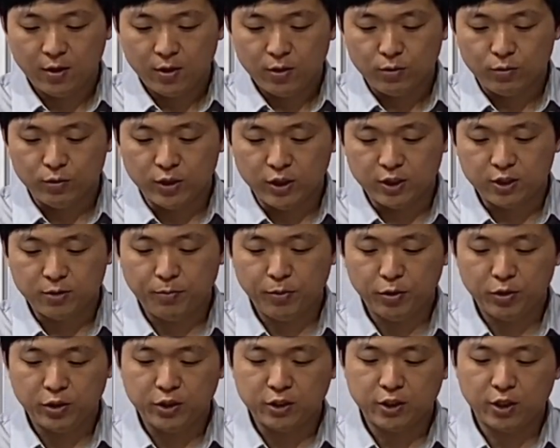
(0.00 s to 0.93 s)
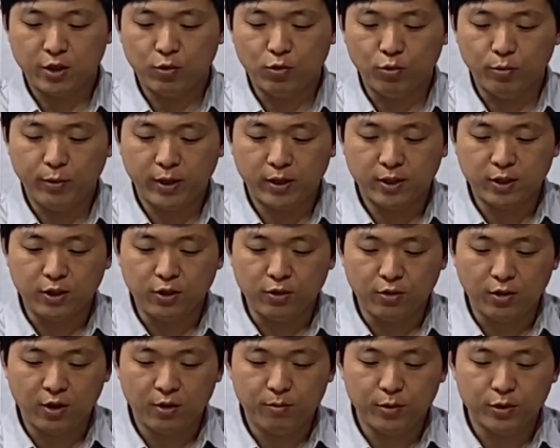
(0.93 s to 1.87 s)
오늘 이 시편 기자의 고백을
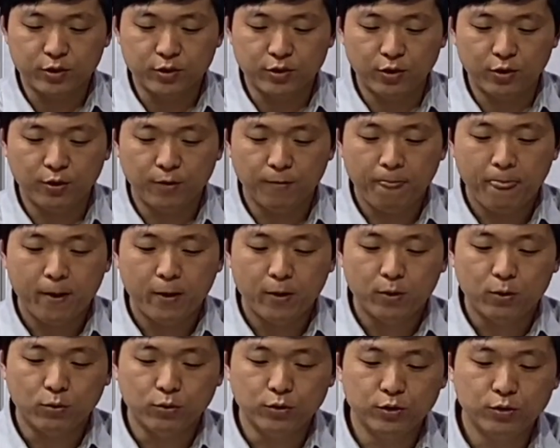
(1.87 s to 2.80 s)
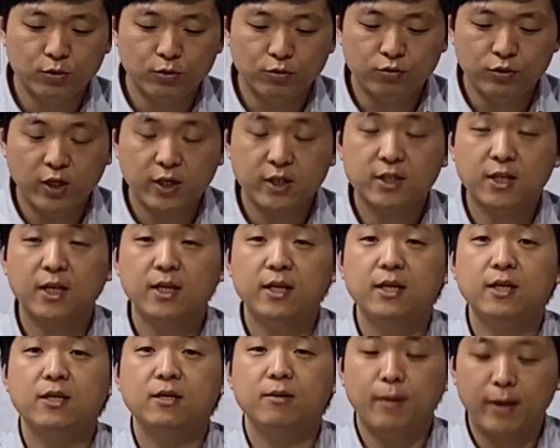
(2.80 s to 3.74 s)
기억하면서 오늘도 우리의
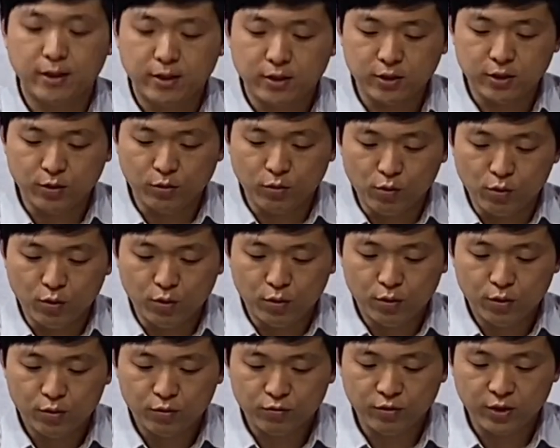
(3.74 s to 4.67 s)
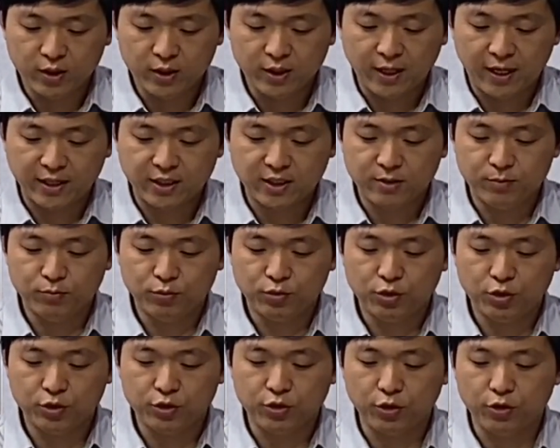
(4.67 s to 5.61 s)
찬양을 받으시고 우리를
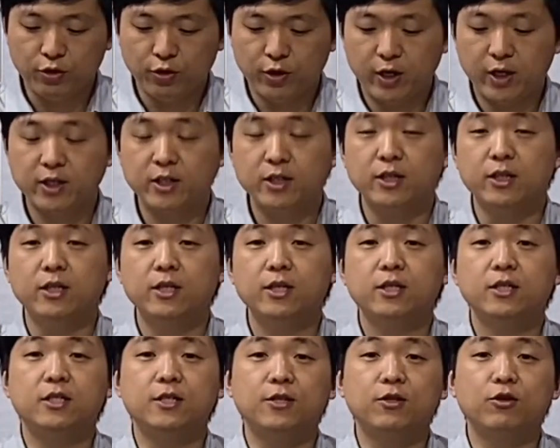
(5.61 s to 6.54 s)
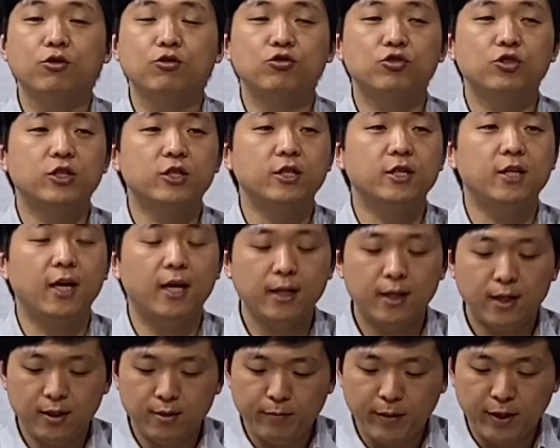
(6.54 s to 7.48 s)
아침부터 저녁까지 늘 지켜주시는
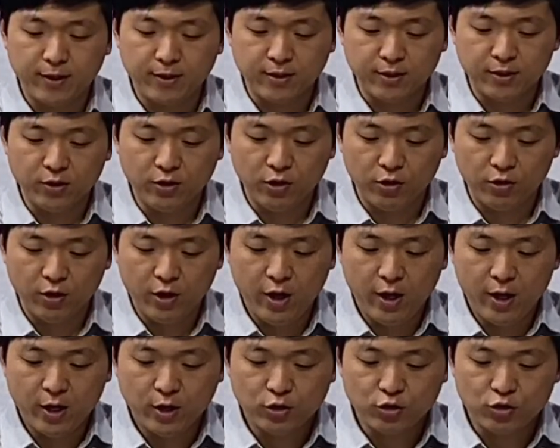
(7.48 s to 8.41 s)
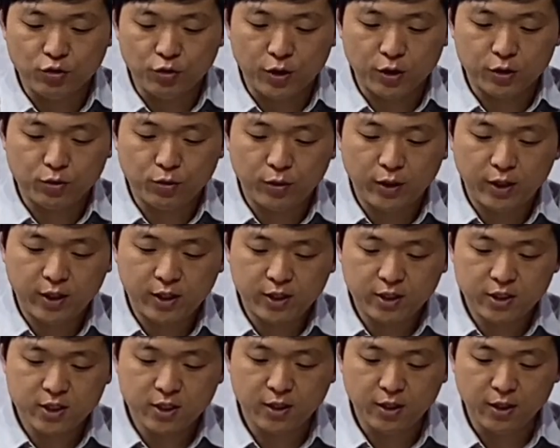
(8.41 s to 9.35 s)
하나님의 능력 주의 손에
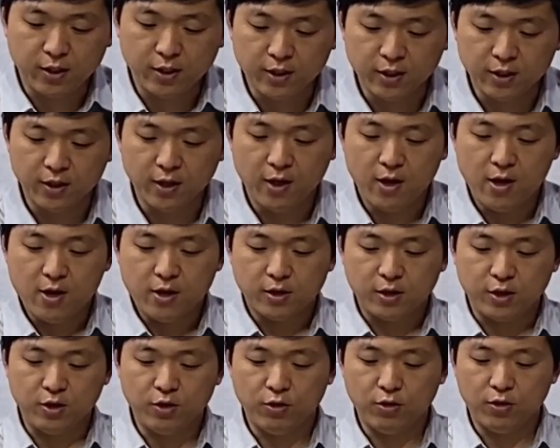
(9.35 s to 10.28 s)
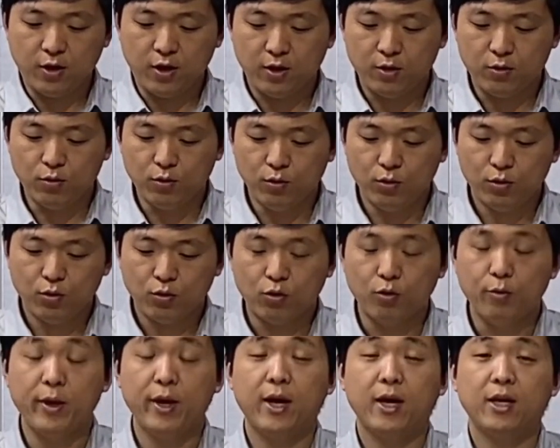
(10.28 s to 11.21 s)
크신 일을 기억하고
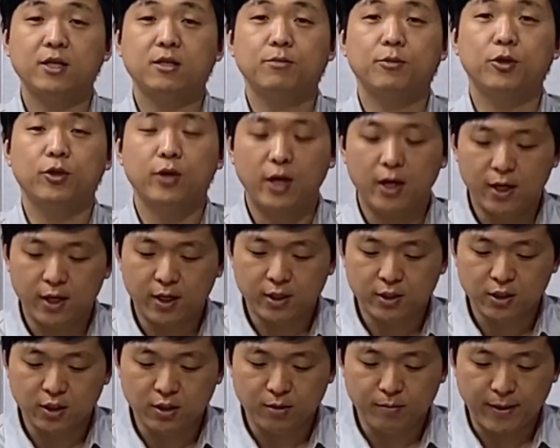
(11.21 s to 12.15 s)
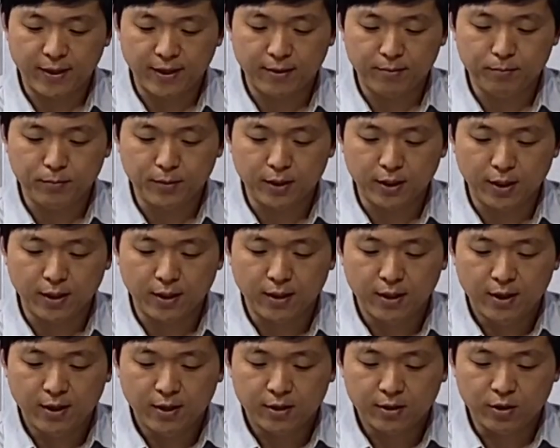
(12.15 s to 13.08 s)
고백하시며 나아가시길 바랍니다.
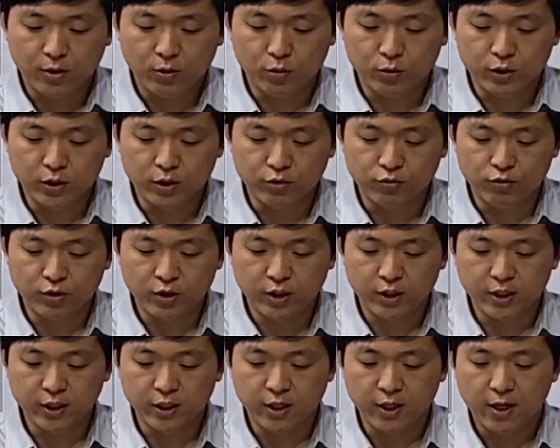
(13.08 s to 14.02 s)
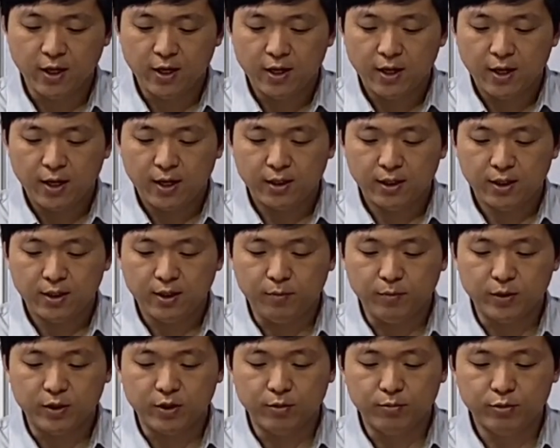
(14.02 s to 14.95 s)
그리고 늘 우리를
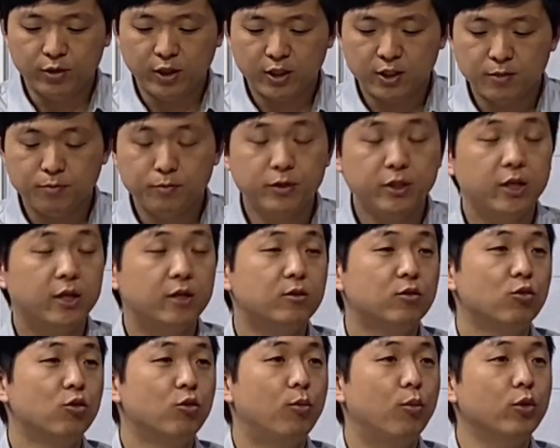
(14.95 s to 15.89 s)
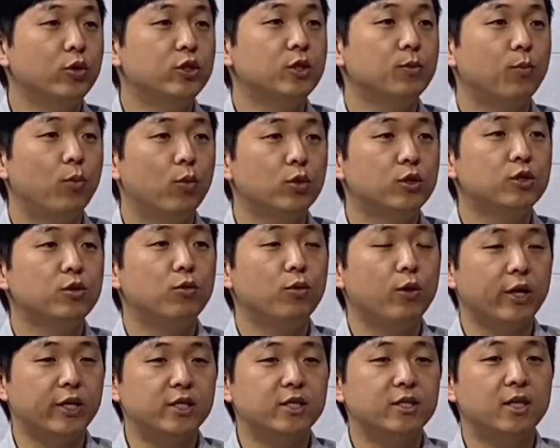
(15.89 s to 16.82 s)
하나님 그분의 심장으로 보시, 고
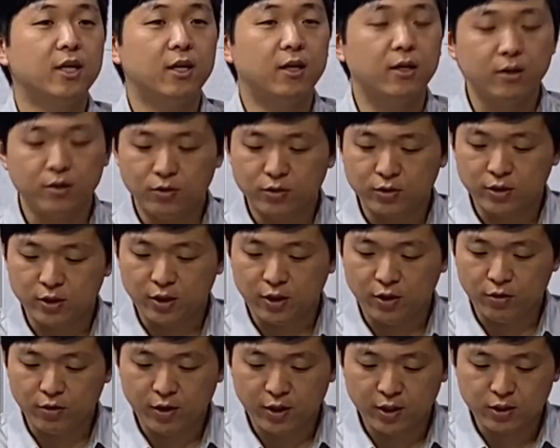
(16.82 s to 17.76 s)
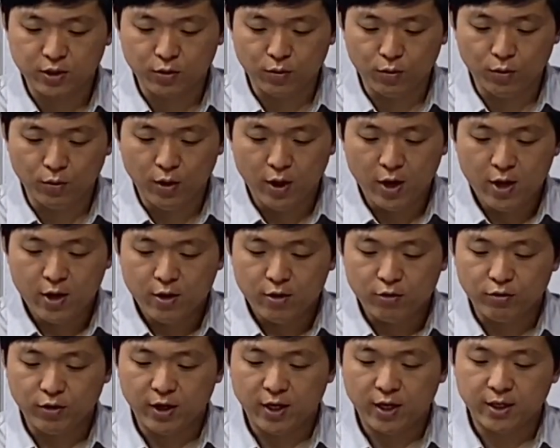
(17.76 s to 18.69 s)
계신다라는 것을 기억하시고
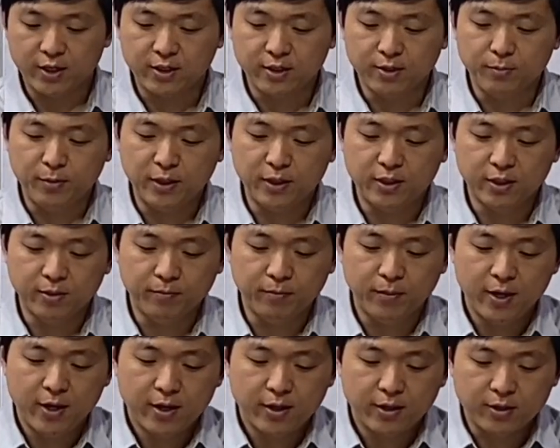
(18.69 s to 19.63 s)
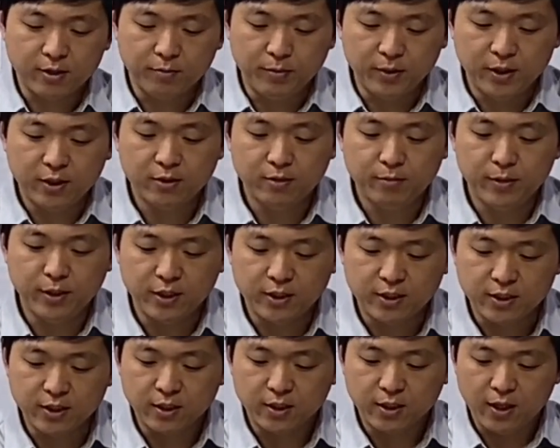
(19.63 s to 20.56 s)
우리가 그 믿음, 그 믿음이
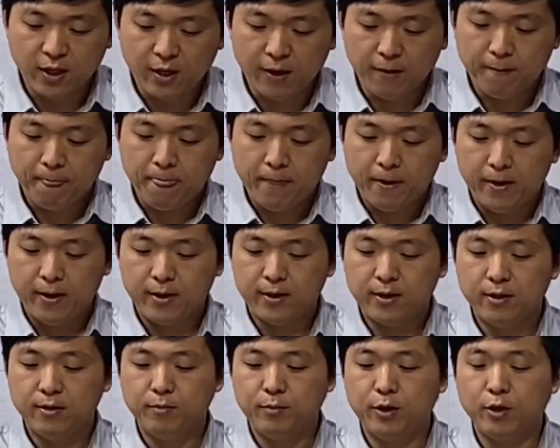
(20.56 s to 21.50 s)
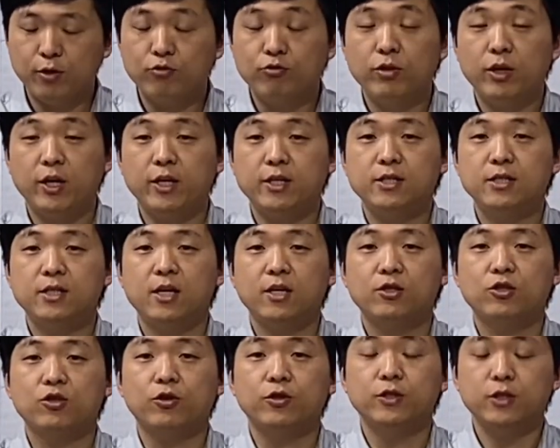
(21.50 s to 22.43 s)
있을 때 하나님께 우리의 인생
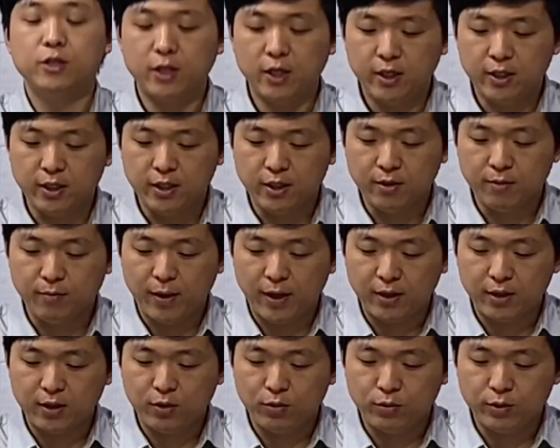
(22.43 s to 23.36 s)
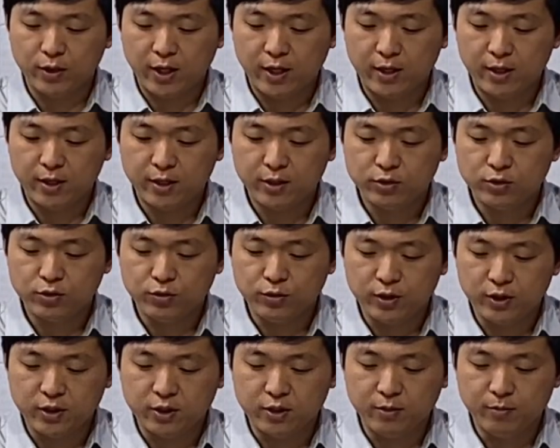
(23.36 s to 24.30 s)
전체를 맡기고 나아갈 수
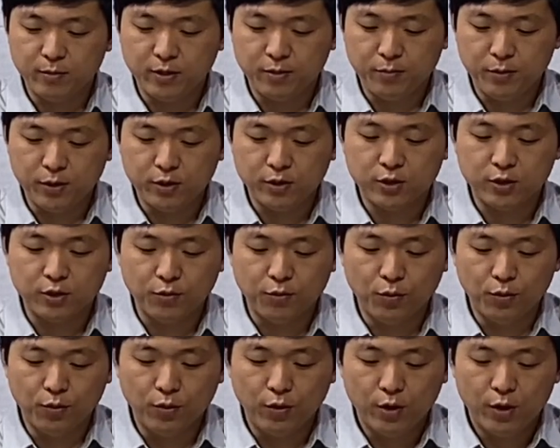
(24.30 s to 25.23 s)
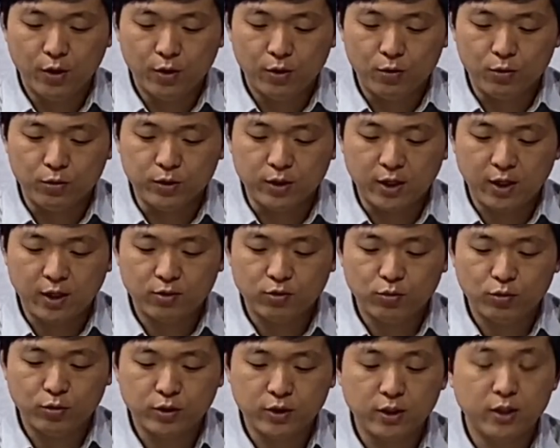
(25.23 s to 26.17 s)
있음을 믿으시고 오늘
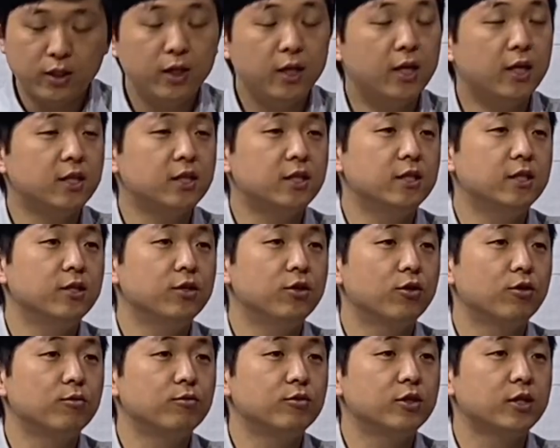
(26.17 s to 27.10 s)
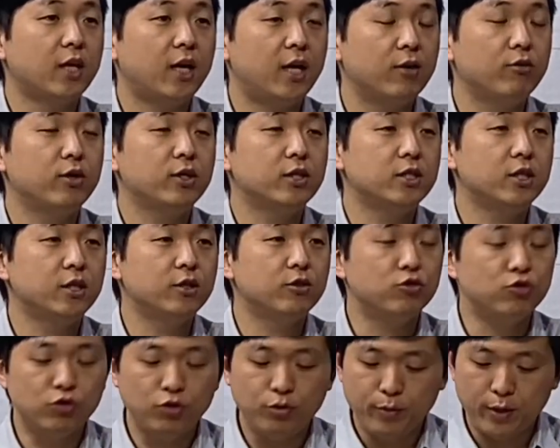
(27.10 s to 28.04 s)
하루도 승리하시는 여러분들 다 되시길
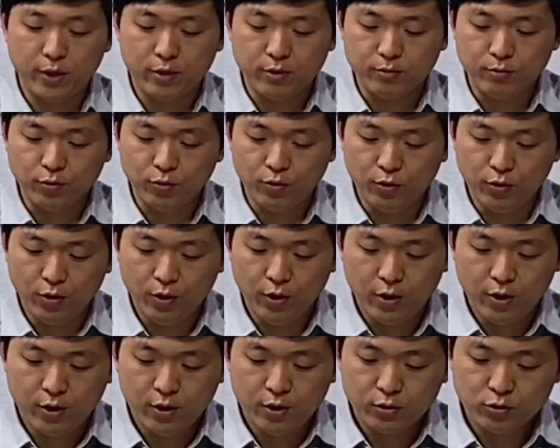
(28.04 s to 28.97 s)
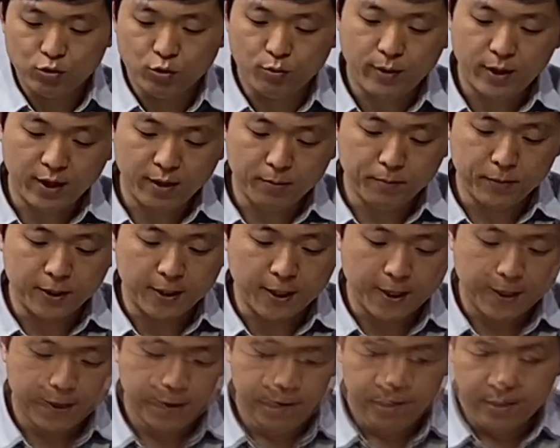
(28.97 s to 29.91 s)
주님의 이름으로
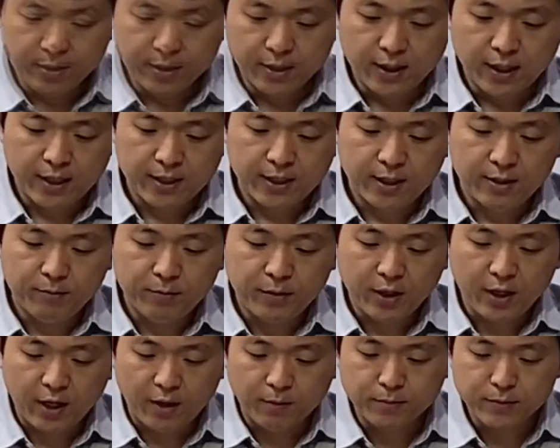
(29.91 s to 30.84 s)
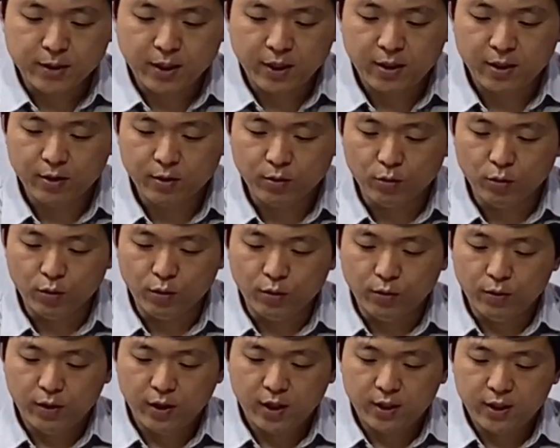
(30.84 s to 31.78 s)
소망합니다. 늘 하나님께
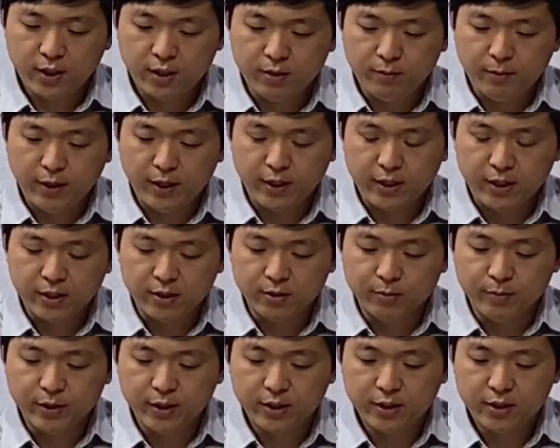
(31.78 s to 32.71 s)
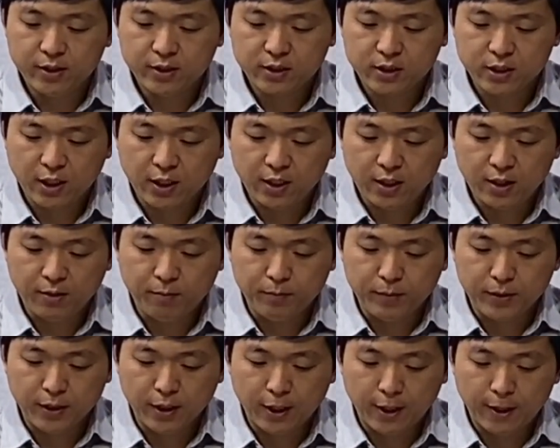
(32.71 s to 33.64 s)
감사하고 하나님의 이름을
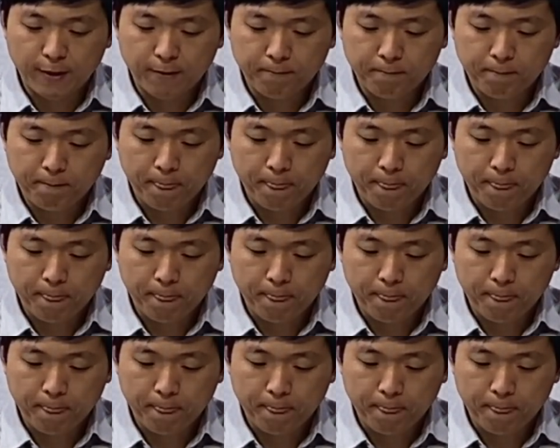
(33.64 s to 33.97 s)
찬양합니다.